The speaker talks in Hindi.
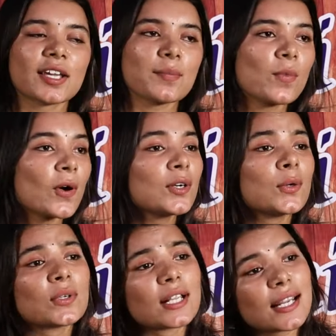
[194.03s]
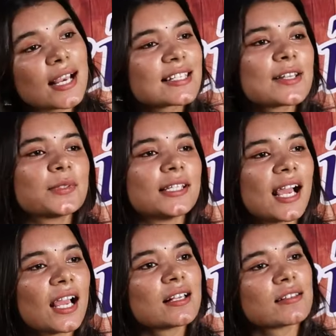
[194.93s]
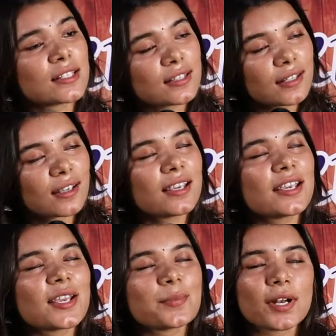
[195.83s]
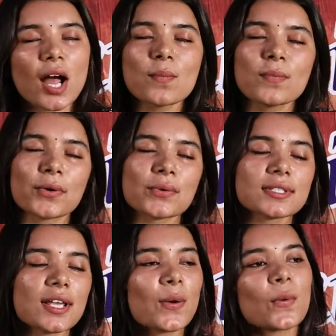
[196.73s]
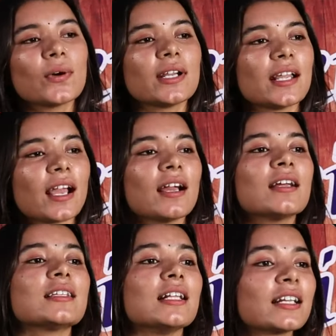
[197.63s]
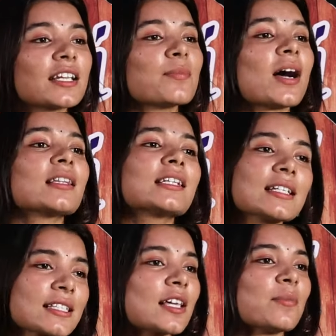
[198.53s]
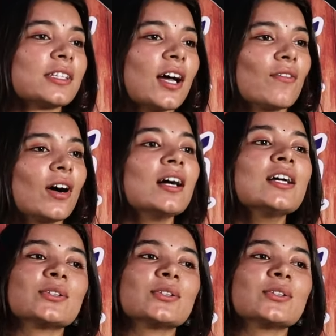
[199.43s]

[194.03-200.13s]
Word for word: कि टूट लिया सब तय जिंदगी इब्राम बरोस हो रही है दिल की बात किस ते बतावा